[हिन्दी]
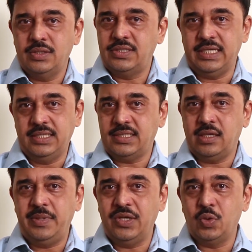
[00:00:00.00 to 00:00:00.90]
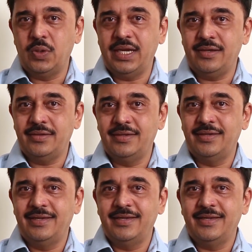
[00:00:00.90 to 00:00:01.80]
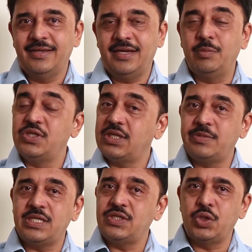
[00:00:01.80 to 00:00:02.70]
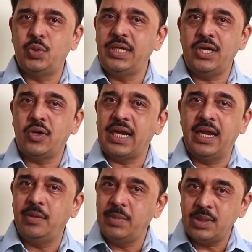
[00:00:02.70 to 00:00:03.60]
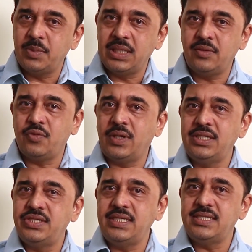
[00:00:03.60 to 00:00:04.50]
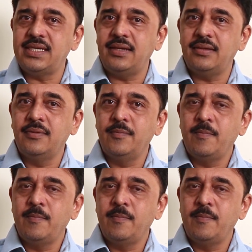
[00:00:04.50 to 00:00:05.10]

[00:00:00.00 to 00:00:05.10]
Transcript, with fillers: सेल्स का भी हो गया अभी सबसे ज़रूरी और अहमियत वाली चीज़ है